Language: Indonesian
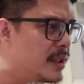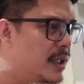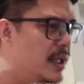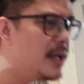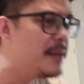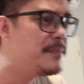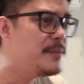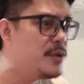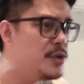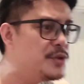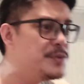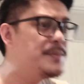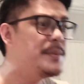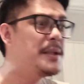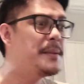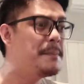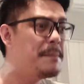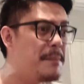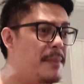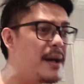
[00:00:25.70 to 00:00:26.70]

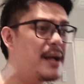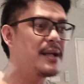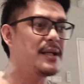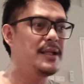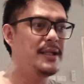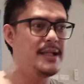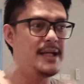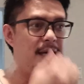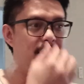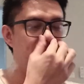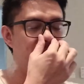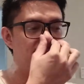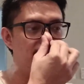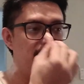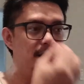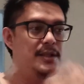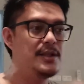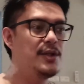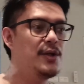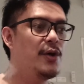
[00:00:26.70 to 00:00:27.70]
Amusement Park nih guys.
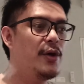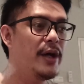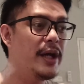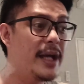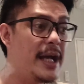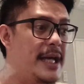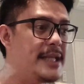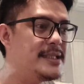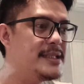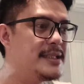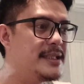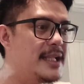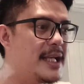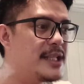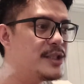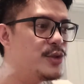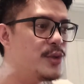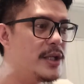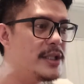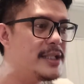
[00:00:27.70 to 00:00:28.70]
Oke okay guys,
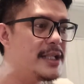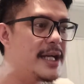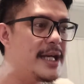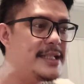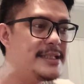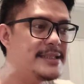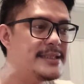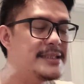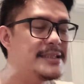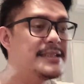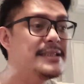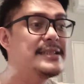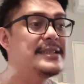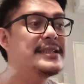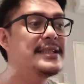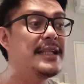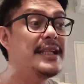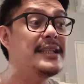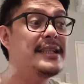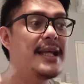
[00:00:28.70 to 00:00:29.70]
langsung aja guys.
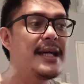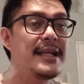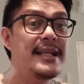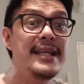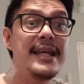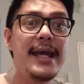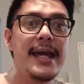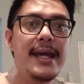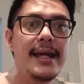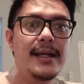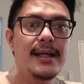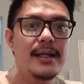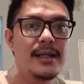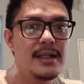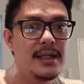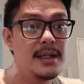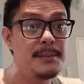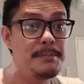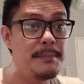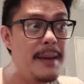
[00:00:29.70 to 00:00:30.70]
Kita react
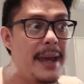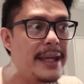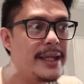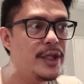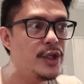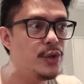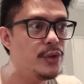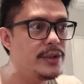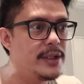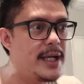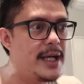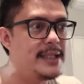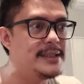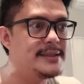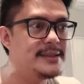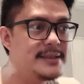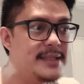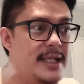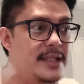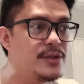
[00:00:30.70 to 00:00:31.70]
Baekhyun guys.
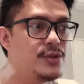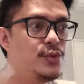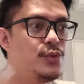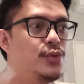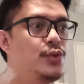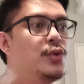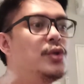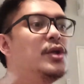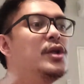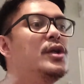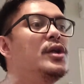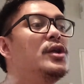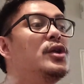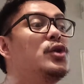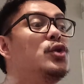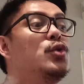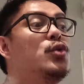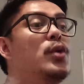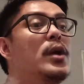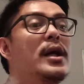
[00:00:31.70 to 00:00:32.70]
Satu,
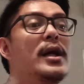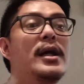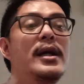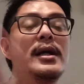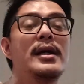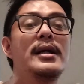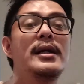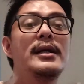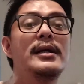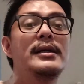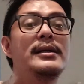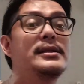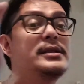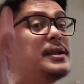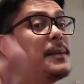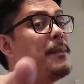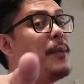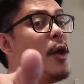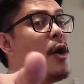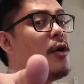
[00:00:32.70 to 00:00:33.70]
dua,
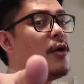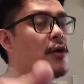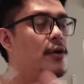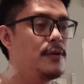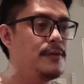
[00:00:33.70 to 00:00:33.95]
ceplok.